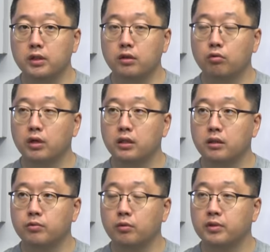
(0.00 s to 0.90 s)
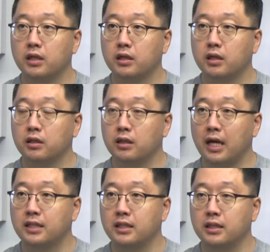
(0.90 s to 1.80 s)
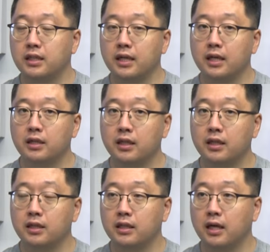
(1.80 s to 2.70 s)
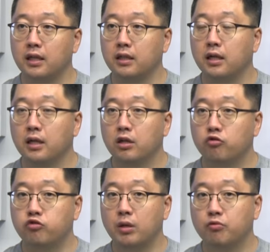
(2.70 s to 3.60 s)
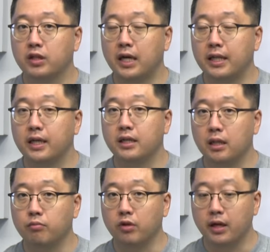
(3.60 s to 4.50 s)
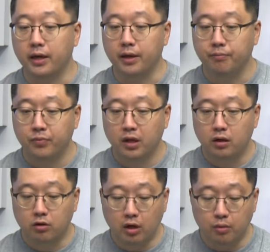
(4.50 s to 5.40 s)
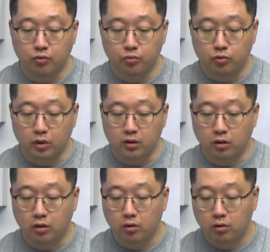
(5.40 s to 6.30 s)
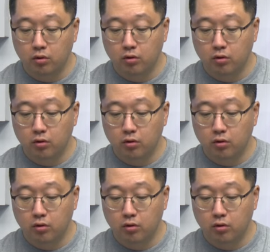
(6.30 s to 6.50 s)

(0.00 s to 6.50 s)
인도가 지금 서비스하게 된, 다시 재개하게 된 지가 한 두세 분기가 안 되기 때문에 그러한 부분 쪽에서